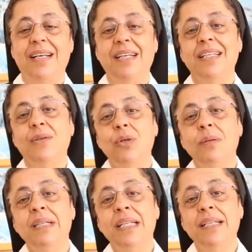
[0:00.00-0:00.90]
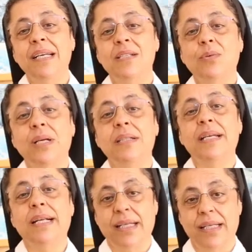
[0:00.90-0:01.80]
إني يكون من الناس
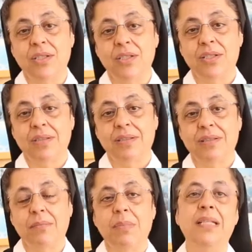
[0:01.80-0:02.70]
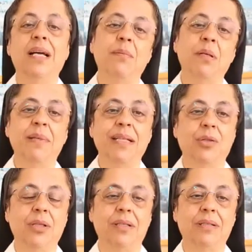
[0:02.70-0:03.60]
وأقدر أعيش بدي أعمل
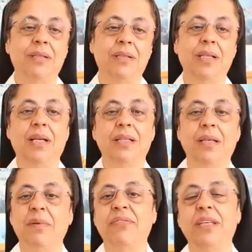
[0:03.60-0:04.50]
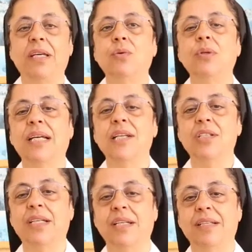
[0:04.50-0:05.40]
مثلهم يعني ما في يكون غير
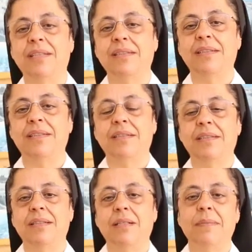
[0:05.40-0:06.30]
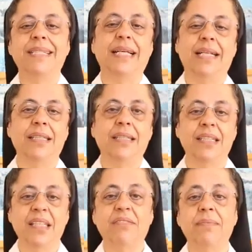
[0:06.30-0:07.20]
شكل مثلا
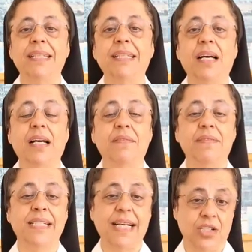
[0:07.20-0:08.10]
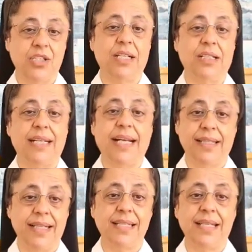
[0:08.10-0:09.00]
كيف بدي حافظ عن جد
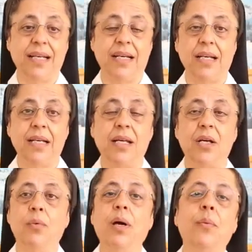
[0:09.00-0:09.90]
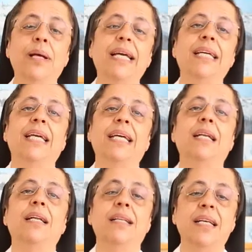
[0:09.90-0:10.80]
عن نزاهة وحولي
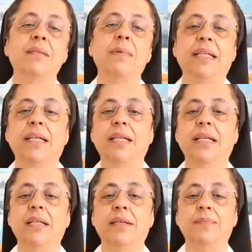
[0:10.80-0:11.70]
كل الناس محتالين